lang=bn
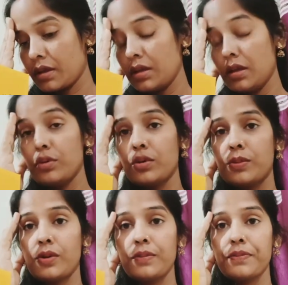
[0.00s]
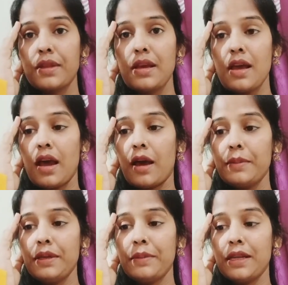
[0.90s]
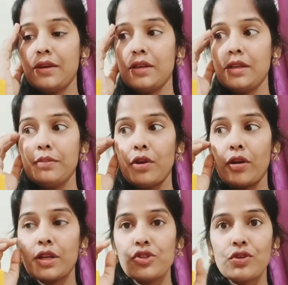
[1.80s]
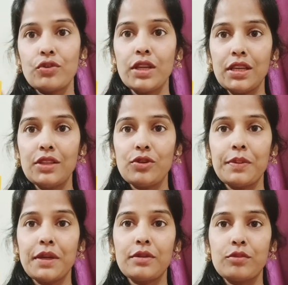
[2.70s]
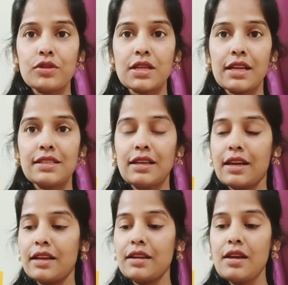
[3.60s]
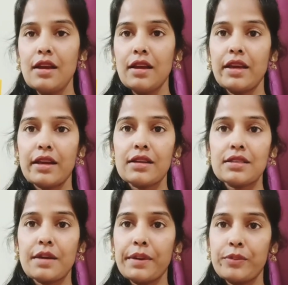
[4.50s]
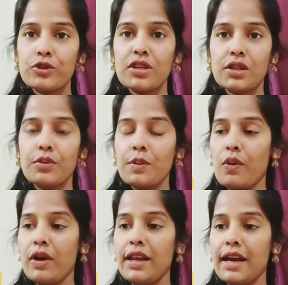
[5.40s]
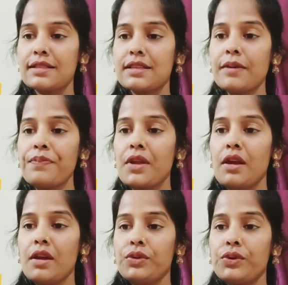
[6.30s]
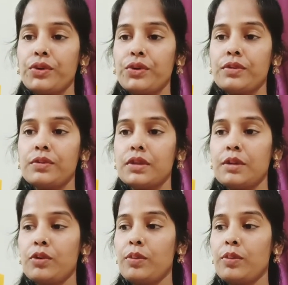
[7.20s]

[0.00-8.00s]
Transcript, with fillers: কি করব। আমি মানে এই ব্লগের জন্যই কিন্তু আমি এখন বসে আছি এখানে কেকটার সামনে বসে থাকতে আমার ভয় লাগছে তো কি বলবো